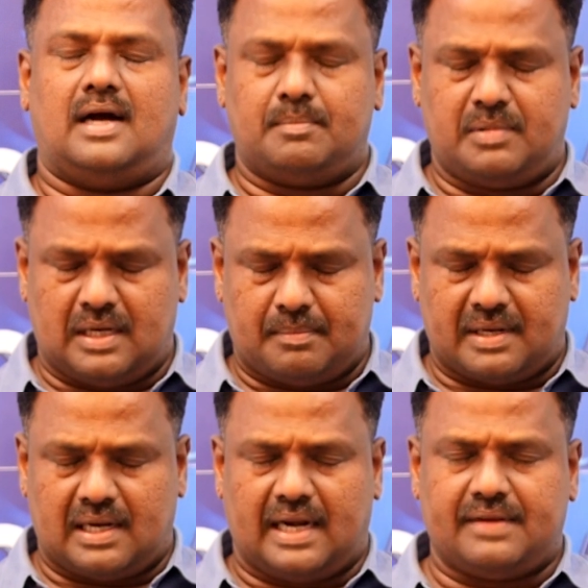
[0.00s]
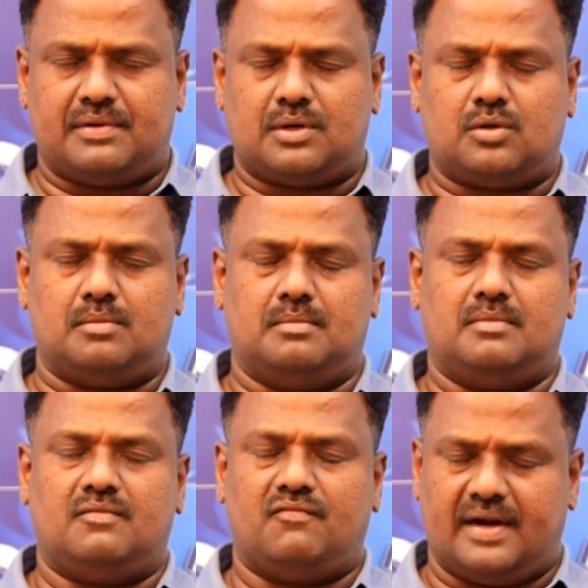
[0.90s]
அன்பு நண்பர்கள் அனைவருக்கும்
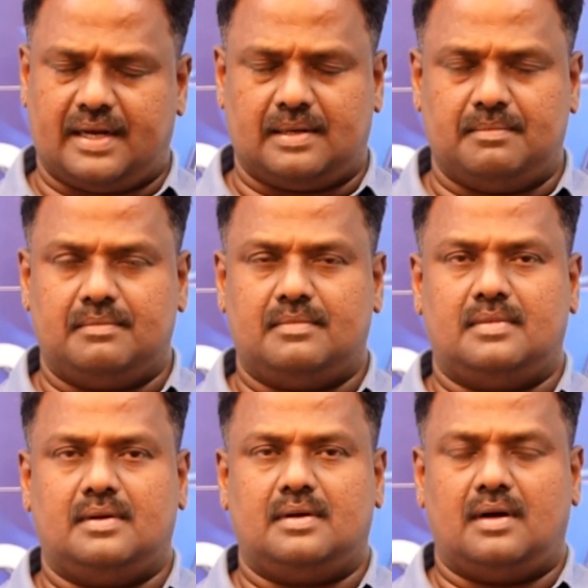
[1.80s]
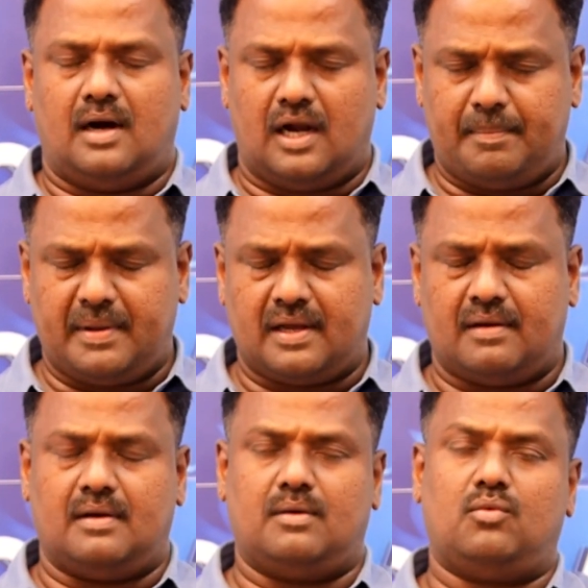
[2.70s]
வணக்கம் ஆன்மீக
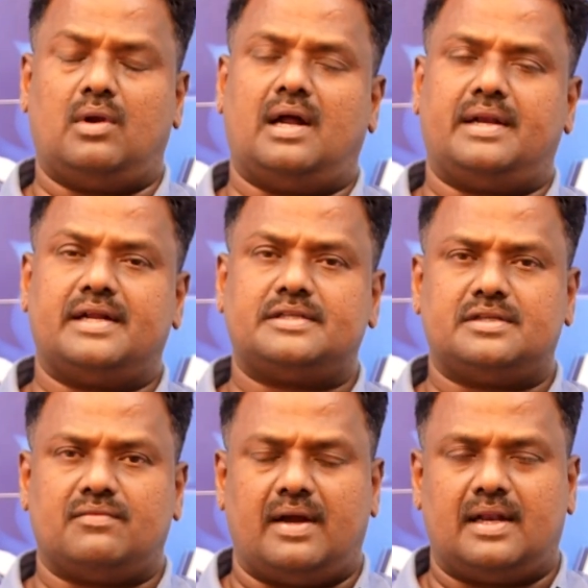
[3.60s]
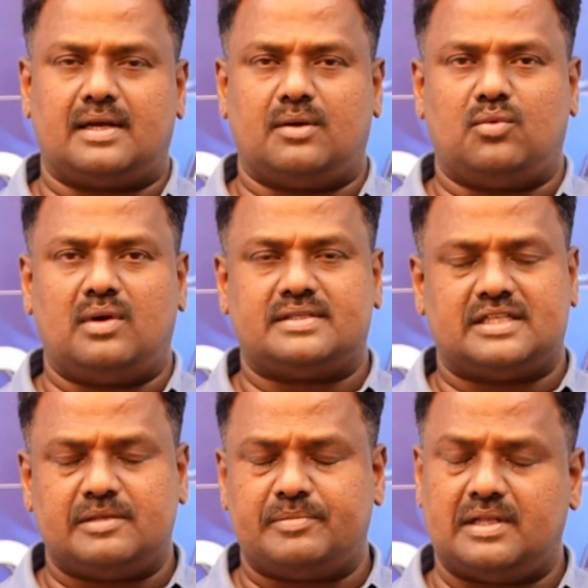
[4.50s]
உலா நிகழ்ச்சியின் வாயிலாக உங்களை
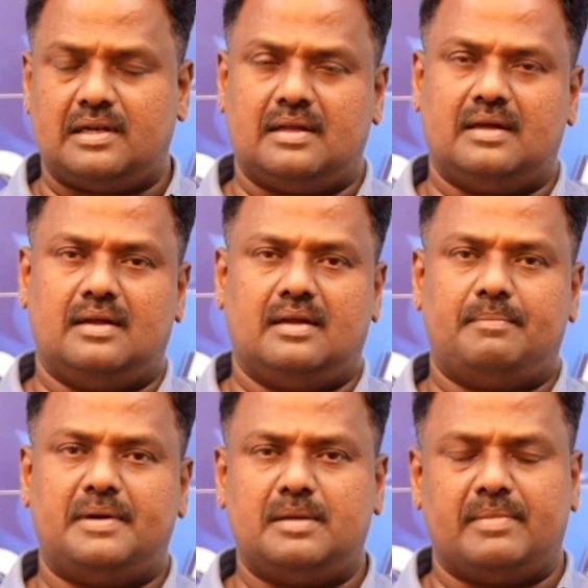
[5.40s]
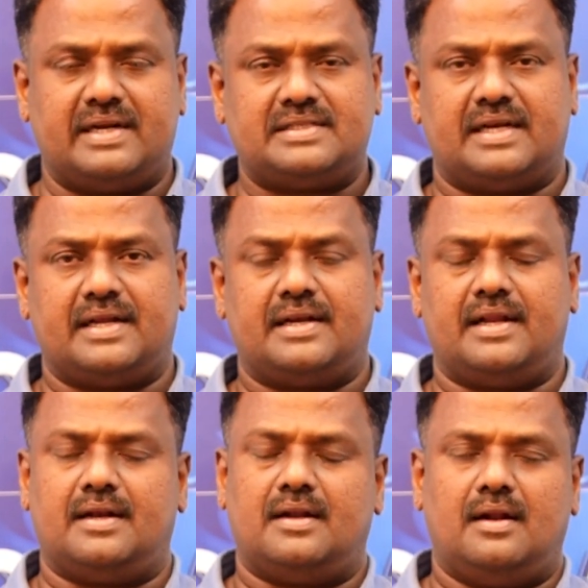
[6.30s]
சந்திப்பதில் பெரும் மகிழ்ச்சி
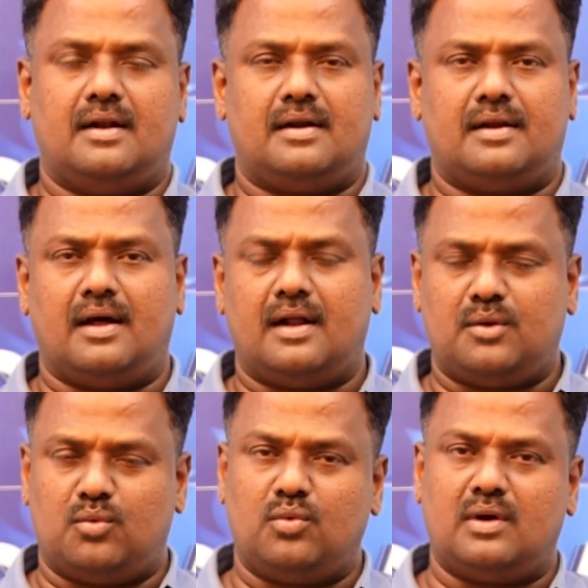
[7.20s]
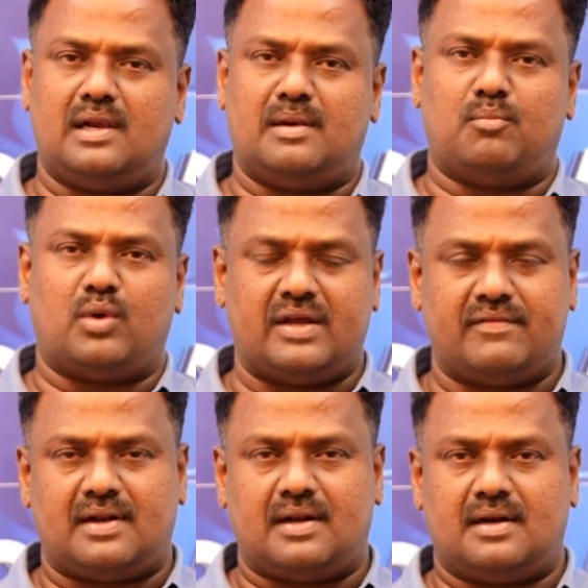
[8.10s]
அடைகின்றேன் நான் உங்கள்
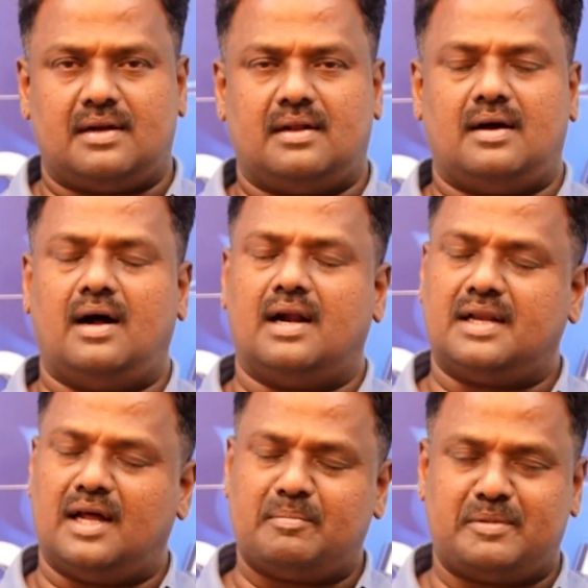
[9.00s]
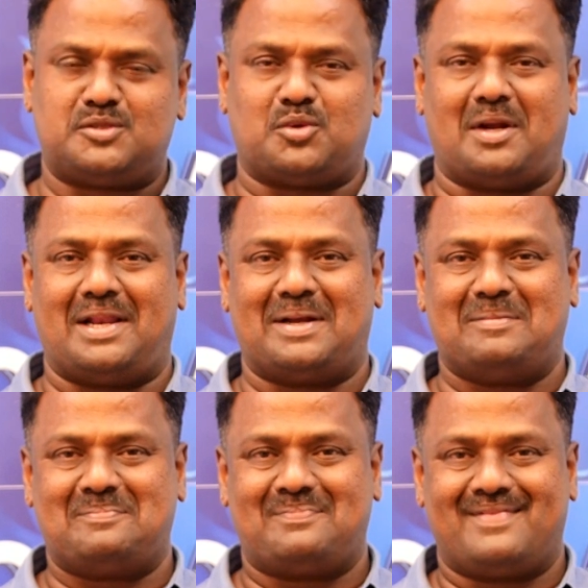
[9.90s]
முனைவர் ஆண்டாள் பி சொக்கலிங்கம்